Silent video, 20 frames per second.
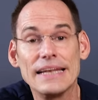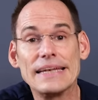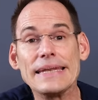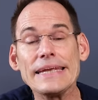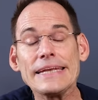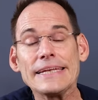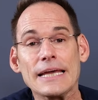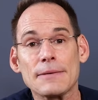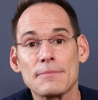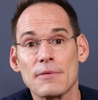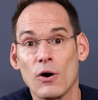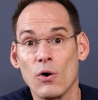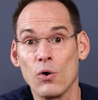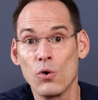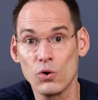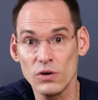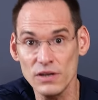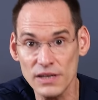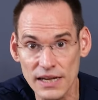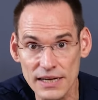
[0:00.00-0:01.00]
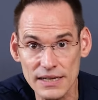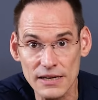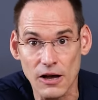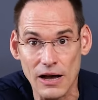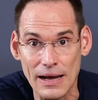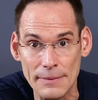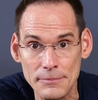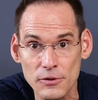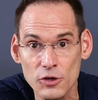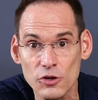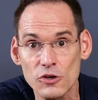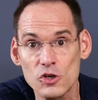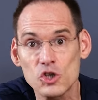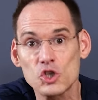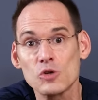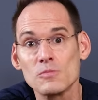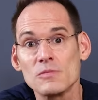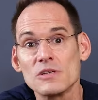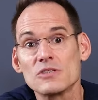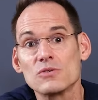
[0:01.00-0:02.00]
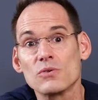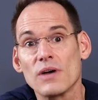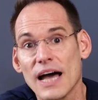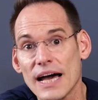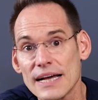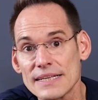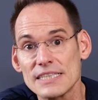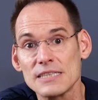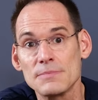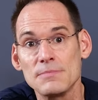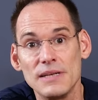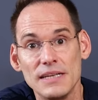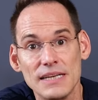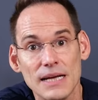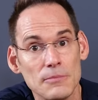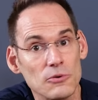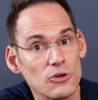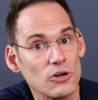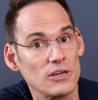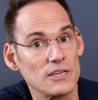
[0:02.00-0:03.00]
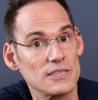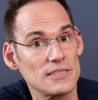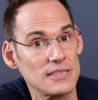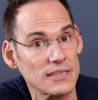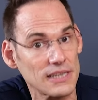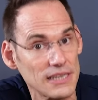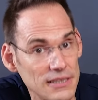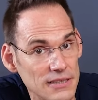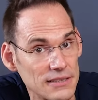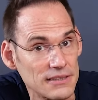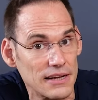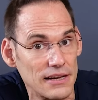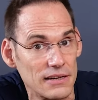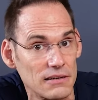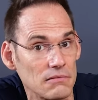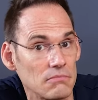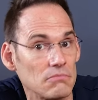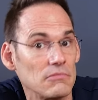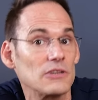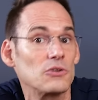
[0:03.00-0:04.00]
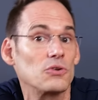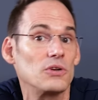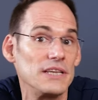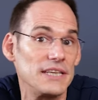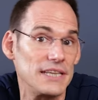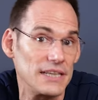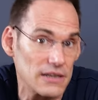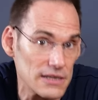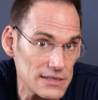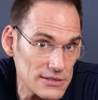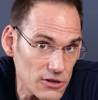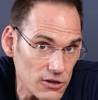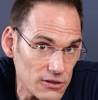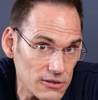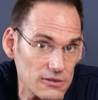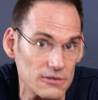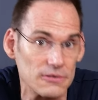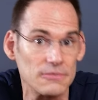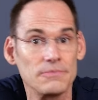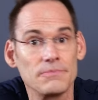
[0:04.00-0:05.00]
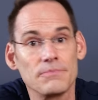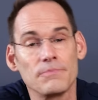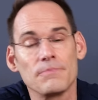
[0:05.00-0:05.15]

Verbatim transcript: Nicht einmal 100 Gramm können schon bis zu 80 Milligramm Cholesterin enthalten. Natürlich unterschiedlich je nach Sorte.